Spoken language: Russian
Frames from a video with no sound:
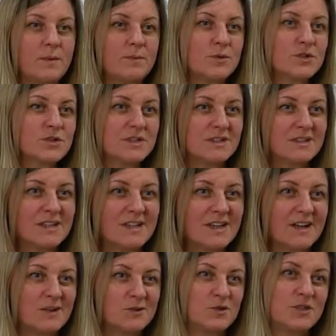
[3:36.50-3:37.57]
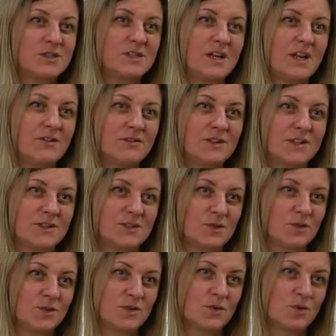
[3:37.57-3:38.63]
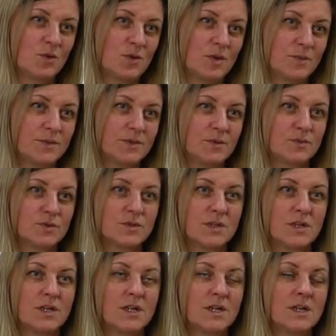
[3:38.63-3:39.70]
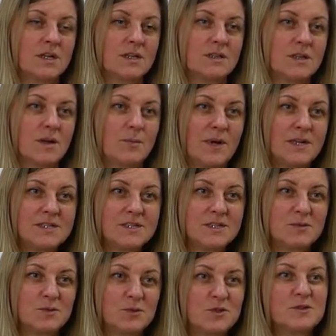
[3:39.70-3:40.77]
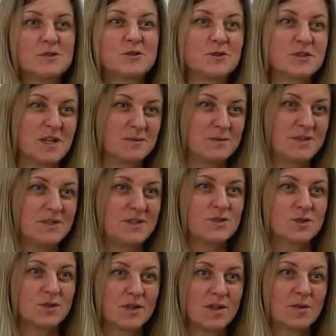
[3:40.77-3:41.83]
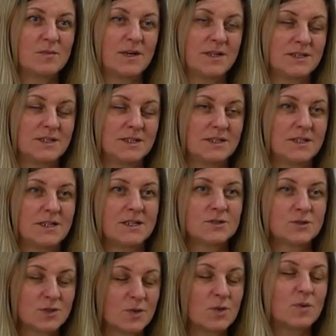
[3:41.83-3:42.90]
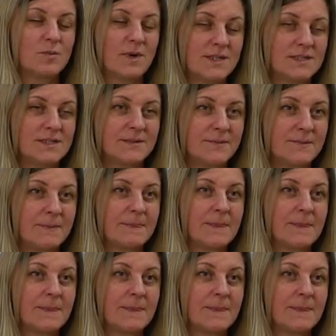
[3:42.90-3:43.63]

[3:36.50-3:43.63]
Помощник для учителей в коррекционных школах, потому что на пальцах им очень сложно объяснить, что такое басня, что такое басня.